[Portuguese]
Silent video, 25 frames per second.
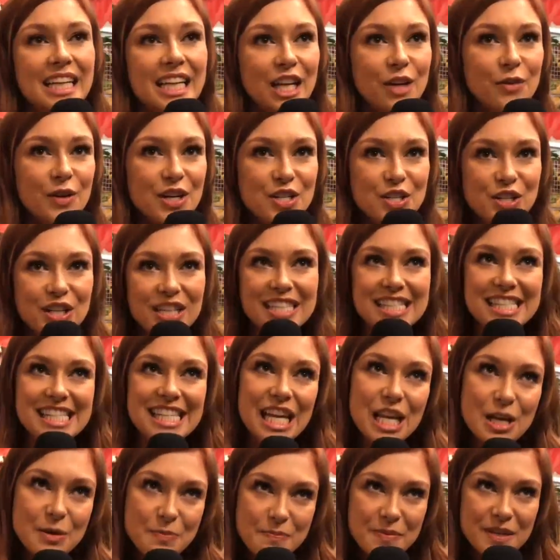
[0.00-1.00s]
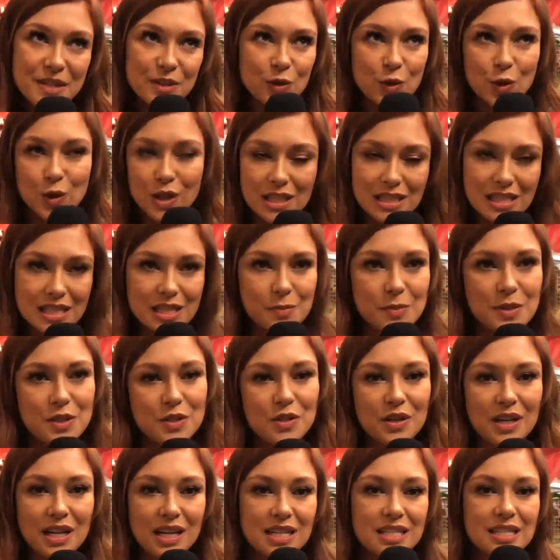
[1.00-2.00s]
Eu acho que sempre, todas as
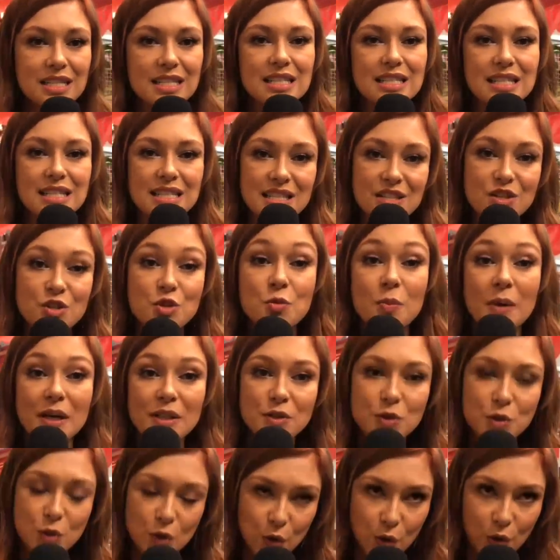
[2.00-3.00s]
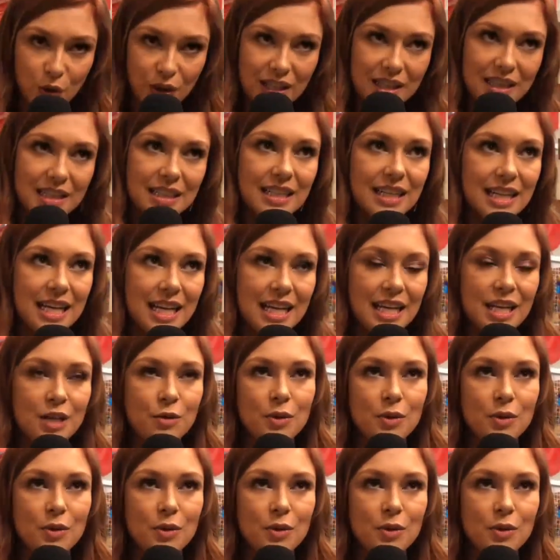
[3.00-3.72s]
personagens, existe uma troca, né?